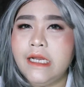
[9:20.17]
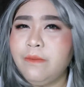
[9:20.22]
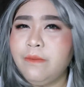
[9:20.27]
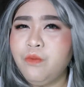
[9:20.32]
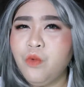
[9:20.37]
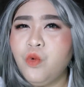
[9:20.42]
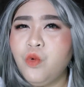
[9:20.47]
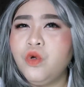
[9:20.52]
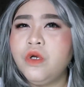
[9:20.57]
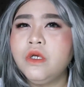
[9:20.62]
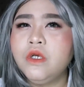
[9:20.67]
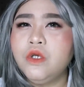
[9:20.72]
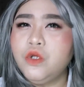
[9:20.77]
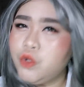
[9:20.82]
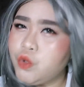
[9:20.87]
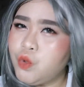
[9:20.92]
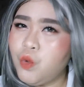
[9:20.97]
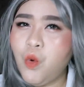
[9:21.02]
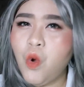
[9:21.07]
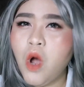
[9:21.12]
ละมุน
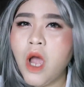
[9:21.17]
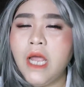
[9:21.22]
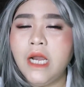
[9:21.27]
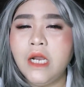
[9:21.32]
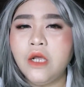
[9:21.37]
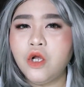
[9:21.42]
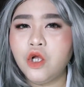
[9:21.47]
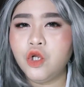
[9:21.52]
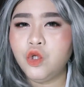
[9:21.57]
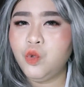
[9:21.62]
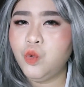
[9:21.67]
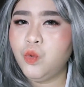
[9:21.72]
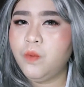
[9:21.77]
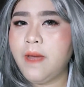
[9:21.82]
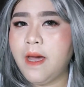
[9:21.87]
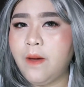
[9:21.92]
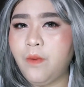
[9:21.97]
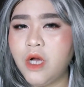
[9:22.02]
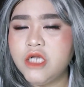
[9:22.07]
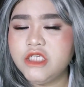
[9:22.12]
ด้วยแล้วก็ดู
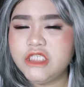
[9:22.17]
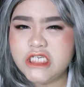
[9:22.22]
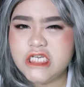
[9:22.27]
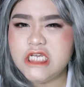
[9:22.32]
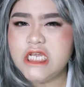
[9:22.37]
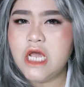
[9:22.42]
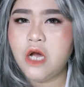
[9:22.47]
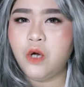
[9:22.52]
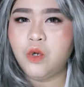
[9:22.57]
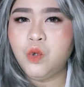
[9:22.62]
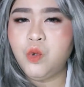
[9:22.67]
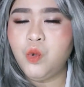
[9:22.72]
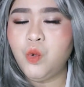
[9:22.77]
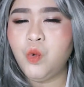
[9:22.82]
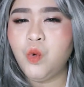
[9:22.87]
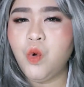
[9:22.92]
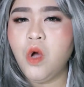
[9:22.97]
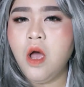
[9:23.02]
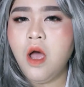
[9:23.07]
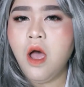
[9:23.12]
แบบว่าเฉียว
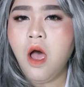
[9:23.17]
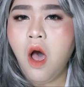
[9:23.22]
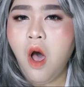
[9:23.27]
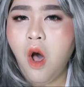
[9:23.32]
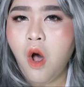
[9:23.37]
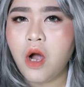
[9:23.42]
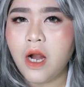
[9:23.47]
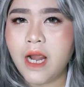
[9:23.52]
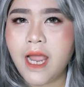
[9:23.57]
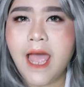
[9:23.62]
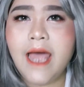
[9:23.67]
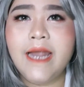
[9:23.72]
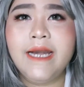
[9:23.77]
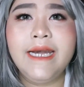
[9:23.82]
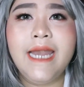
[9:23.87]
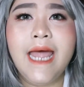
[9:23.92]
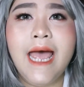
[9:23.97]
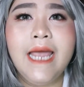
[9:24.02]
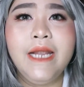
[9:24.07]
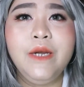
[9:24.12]
ดูออกงาน
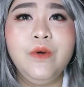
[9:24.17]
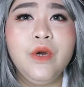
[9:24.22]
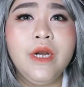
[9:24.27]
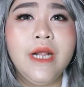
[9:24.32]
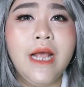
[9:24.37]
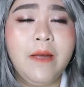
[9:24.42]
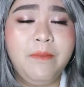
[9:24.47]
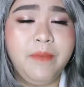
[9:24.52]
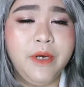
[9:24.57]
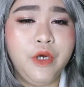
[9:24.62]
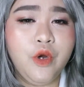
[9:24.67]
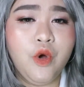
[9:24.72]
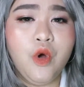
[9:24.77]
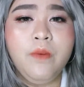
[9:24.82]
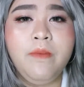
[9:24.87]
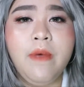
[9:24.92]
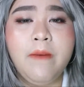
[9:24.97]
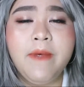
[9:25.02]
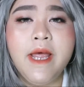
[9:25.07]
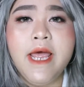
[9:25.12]
ได้ด้วยนะคะเป็นโท
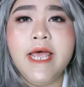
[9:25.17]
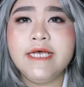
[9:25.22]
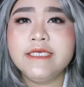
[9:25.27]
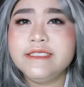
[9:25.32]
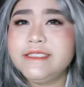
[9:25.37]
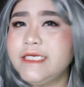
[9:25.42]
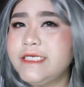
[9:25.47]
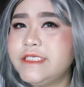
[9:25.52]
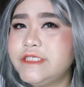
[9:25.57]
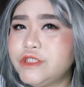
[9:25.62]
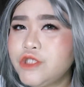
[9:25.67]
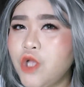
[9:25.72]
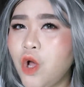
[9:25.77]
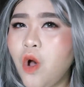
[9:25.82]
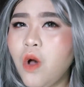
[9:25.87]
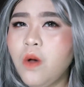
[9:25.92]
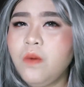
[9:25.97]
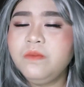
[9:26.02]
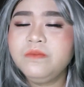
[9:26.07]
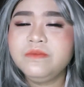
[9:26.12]
นแบบสี
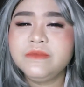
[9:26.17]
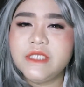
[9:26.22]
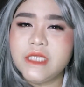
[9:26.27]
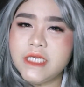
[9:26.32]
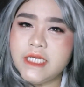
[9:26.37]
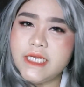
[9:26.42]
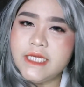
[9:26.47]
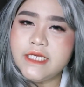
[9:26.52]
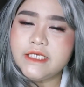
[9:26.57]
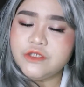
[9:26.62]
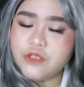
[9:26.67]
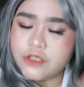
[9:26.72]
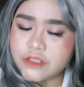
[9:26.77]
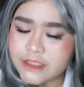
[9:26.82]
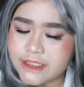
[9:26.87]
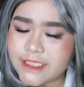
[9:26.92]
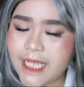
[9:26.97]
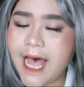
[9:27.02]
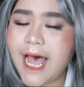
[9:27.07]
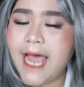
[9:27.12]
ส้มที่ส
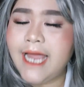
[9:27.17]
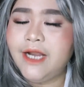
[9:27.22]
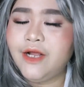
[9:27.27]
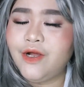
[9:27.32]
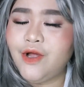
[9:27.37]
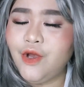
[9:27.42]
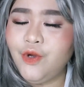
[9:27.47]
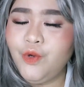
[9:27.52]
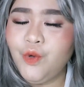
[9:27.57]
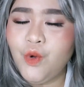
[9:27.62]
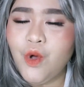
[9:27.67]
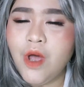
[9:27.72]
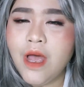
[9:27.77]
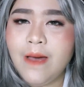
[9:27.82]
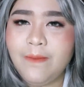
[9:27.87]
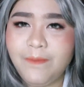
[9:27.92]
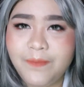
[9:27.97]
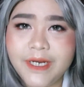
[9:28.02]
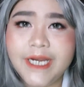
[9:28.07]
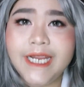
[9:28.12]
ดใสแล้วก็ดู
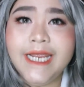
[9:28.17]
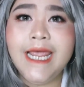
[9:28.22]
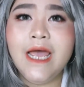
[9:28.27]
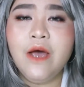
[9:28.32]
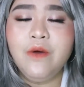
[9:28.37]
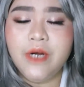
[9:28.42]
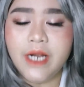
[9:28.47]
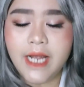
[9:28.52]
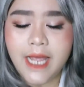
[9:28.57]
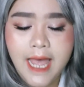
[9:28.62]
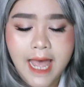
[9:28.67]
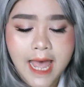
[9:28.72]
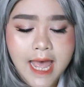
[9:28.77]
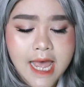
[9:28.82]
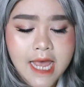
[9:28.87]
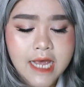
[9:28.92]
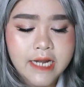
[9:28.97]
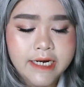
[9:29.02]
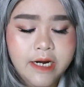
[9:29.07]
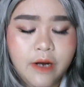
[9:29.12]
เปรี้ยวนะคะ
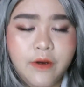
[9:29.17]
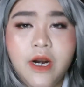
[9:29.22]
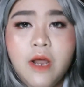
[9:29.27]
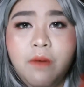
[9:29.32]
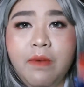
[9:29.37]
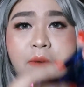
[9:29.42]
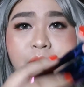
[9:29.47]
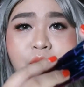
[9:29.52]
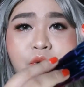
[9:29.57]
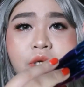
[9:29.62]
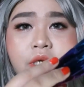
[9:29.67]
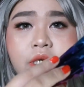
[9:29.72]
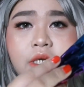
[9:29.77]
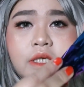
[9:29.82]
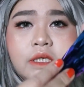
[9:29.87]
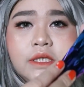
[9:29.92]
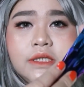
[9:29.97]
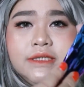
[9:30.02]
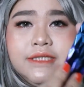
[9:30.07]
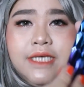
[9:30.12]
เดี๋ยวเรามาพูด
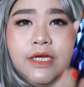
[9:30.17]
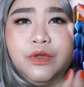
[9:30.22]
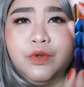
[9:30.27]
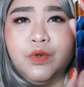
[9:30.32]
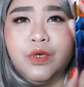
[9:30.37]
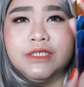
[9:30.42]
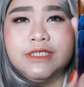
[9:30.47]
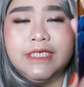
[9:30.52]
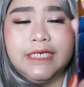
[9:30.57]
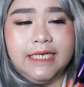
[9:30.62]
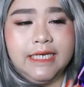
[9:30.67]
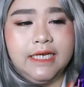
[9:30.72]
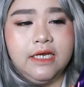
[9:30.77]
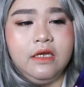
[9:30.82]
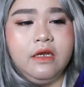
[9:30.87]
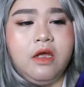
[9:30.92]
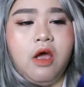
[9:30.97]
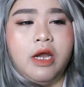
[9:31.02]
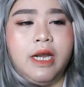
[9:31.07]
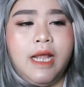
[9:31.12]
ถึงเจ้าตัวสิ่งนี้
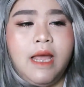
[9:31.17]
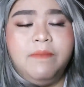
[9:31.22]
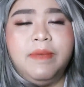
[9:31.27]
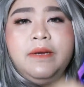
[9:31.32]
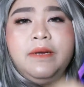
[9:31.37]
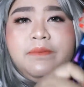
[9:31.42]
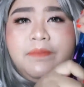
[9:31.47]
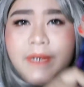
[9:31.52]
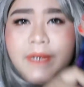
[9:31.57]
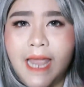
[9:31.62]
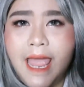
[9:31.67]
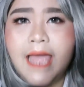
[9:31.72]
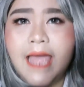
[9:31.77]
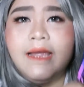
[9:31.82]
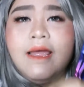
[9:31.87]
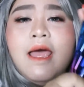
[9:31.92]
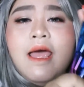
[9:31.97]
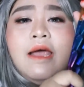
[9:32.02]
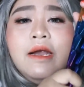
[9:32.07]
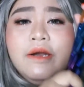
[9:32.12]
กันก่อนนะคะเป็นแปร
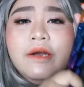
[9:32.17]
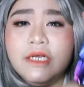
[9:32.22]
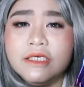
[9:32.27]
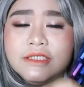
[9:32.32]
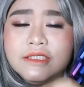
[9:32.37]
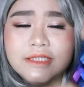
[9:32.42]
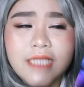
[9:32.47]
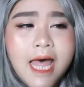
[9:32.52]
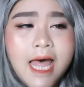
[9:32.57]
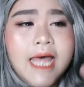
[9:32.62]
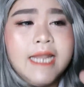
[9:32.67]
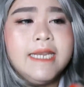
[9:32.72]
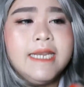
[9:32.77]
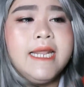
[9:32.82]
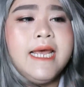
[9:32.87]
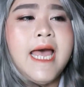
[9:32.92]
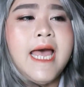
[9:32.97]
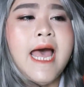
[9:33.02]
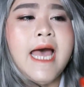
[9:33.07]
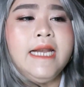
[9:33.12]
งคริสตัล
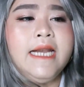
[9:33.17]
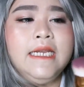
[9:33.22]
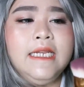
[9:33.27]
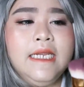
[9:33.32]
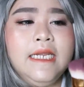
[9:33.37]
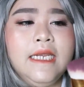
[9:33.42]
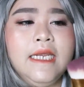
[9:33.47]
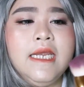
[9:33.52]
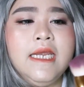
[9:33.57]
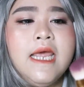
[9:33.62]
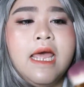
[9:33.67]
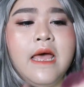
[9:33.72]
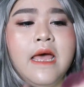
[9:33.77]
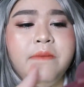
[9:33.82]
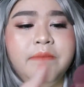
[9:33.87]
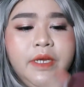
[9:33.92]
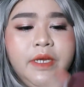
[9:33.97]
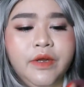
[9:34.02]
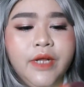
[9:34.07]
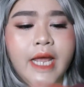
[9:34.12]
นะคะที่
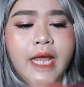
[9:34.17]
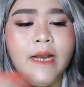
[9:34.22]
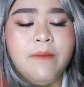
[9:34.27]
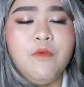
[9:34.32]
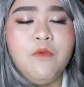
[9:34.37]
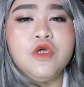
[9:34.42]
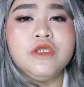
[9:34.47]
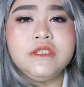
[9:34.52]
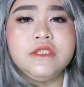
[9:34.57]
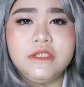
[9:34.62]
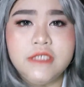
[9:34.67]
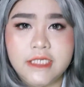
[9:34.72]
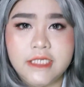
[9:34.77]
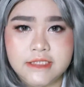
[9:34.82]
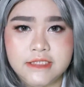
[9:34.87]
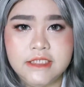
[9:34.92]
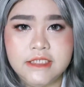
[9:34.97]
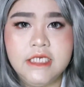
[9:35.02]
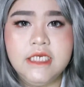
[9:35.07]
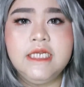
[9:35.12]
มีด้วยกันทั้งหมด
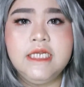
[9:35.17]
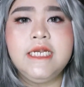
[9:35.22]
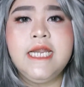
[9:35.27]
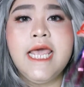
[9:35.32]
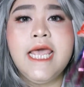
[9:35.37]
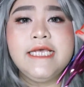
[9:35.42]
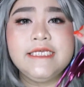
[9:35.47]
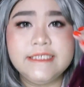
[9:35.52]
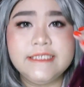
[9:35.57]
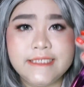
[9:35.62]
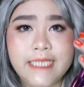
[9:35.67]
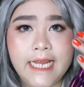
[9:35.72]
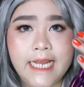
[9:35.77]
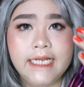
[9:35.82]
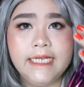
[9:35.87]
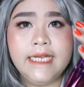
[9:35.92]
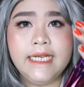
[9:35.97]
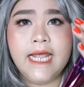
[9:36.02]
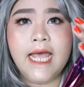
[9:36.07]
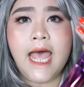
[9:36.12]
7ชิ้นในเซ
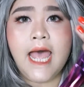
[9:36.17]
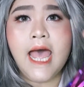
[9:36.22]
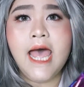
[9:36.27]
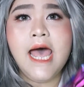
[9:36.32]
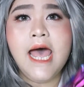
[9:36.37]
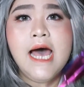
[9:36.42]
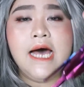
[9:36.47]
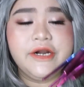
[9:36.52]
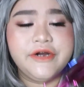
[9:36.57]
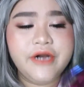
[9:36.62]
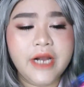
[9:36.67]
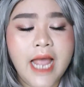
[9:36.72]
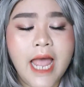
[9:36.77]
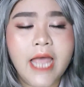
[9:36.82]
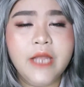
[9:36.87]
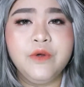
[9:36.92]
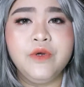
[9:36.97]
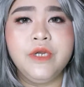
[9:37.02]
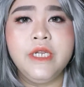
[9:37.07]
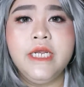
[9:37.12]
ตนะคะรา
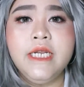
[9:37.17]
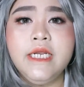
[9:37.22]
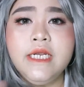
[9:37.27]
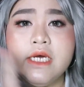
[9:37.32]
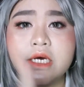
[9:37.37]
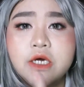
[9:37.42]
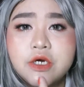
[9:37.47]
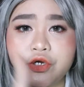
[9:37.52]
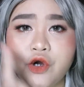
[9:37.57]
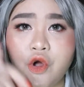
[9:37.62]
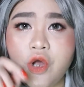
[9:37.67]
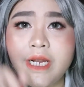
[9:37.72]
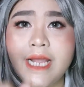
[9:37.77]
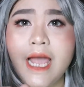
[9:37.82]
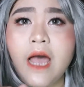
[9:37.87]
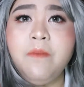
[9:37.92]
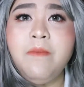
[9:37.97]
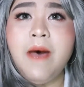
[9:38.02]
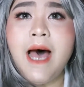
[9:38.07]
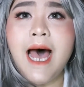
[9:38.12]
คาอยู่ที่
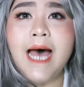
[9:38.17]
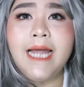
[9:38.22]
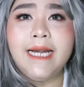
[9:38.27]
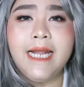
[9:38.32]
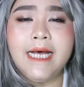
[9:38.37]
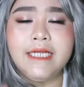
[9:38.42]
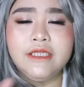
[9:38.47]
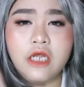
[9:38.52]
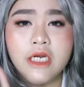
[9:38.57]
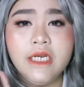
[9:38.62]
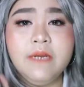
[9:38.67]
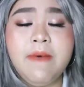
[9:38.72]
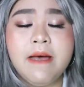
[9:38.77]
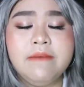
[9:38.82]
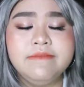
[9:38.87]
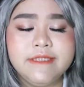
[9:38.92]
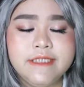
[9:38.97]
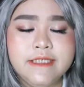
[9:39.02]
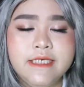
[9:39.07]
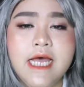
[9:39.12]
109บาทนะคะตอนที่
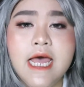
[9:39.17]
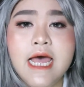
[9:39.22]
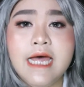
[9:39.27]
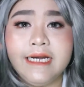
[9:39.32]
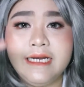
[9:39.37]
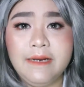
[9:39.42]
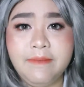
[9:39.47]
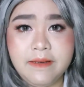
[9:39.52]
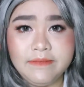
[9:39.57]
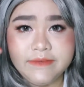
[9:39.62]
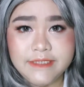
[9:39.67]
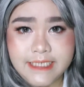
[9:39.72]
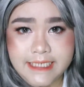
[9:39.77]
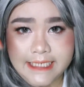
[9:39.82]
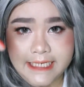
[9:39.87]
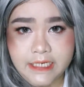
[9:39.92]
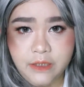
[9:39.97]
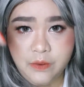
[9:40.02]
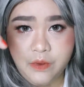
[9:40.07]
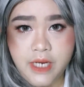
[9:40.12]
ปามซื้อเดี๋ยวปามจะ
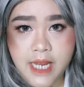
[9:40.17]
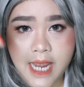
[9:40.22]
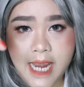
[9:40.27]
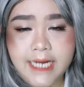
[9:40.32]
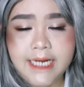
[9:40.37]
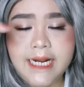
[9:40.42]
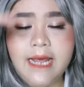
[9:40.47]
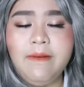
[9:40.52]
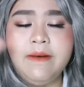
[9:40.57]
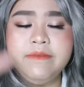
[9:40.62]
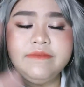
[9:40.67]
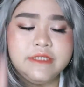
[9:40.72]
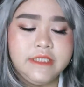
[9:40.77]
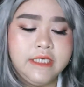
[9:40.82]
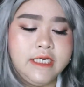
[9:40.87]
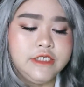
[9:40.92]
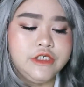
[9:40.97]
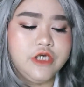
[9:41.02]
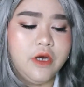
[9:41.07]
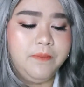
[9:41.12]
ลิงก์ไว้ให้นะคะปาม
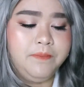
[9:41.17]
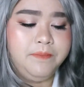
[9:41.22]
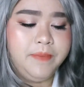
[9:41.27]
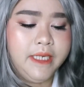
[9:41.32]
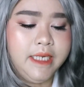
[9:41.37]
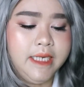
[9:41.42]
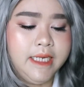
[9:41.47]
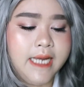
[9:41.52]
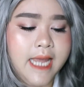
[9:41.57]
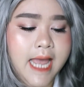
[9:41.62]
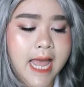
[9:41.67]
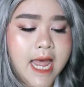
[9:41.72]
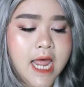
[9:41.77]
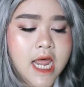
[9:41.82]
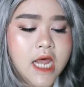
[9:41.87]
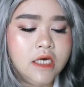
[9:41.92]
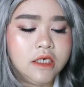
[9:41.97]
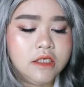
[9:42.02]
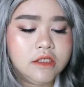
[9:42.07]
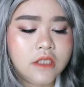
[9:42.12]
ซื้อใน Shopee ค่ะ
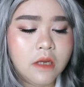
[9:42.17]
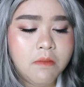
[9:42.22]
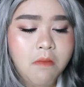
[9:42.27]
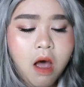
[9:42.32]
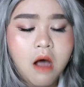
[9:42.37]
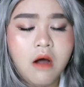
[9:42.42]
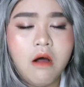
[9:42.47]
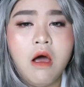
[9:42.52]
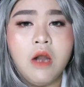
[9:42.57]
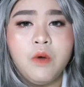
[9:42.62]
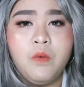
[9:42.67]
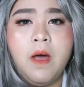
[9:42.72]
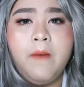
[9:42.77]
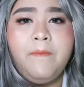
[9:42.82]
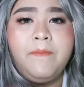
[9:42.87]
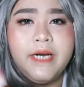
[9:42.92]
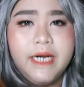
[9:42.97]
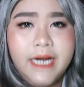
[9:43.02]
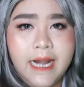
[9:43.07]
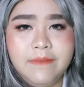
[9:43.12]
คือต้องบอกก่อน
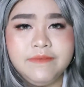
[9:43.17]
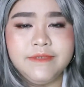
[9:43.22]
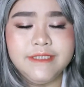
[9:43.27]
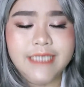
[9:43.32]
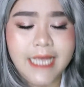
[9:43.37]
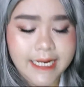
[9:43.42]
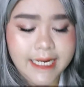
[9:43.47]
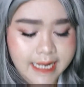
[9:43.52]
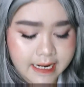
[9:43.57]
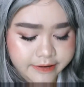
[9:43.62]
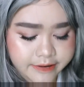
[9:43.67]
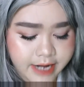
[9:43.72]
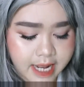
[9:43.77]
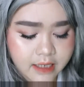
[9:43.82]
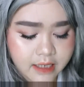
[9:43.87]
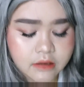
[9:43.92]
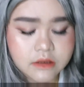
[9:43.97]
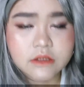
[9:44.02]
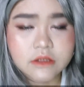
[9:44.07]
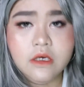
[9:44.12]
ว่าประทับใจอย่างแร
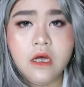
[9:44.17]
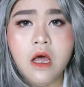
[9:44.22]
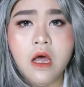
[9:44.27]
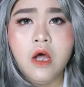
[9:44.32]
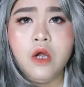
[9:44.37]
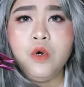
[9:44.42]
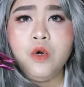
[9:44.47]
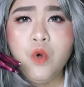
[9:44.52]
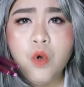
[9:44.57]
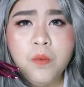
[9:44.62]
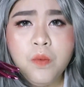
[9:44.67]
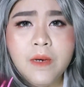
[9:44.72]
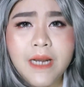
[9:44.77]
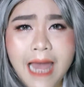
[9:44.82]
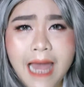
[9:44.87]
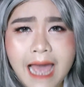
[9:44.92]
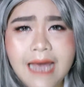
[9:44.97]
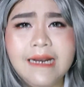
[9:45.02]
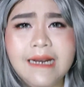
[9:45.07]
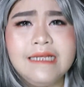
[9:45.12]
กก็คือรูป
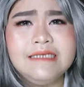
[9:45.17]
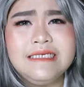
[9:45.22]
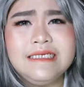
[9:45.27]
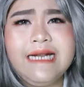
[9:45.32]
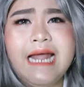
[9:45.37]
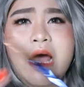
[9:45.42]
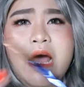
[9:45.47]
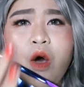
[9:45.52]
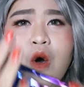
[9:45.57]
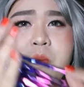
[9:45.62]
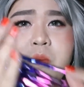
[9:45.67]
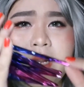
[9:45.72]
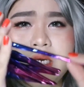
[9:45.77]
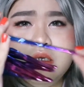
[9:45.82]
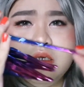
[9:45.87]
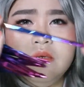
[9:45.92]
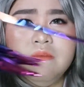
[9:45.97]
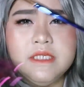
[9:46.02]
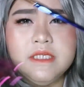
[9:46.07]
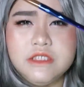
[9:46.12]
ลักษณ์ลักษณะของมัน
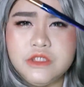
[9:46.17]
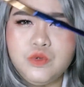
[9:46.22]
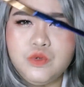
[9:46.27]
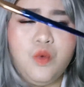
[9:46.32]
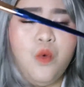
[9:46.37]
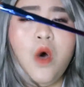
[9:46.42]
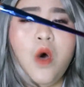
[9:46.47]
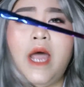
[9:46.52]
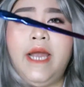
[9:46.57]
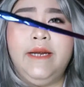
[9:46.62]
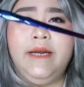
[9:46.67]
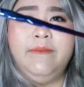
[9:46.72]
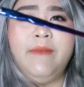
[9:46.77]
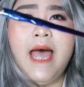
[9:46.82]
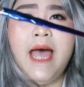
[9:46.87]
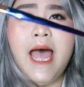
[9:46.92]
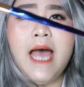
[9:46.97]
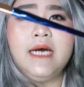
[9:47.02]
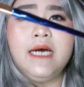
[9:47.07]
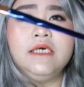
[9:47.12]
คือมันสวย
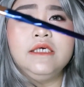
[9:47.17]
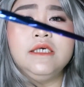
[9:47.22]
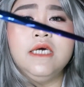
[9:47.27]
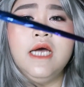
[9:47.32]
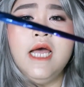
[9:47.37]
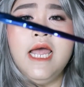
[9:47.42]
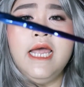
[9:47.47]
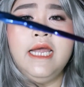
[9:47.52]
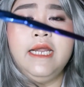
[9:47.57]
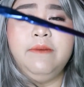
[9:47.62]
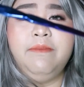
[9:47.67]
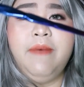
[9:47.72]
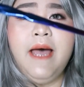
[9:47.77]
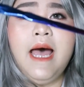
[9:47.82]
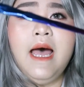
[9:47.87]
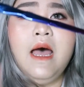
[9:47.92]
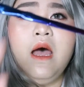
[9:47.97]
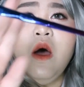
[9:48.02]
มากคือเห็นปะ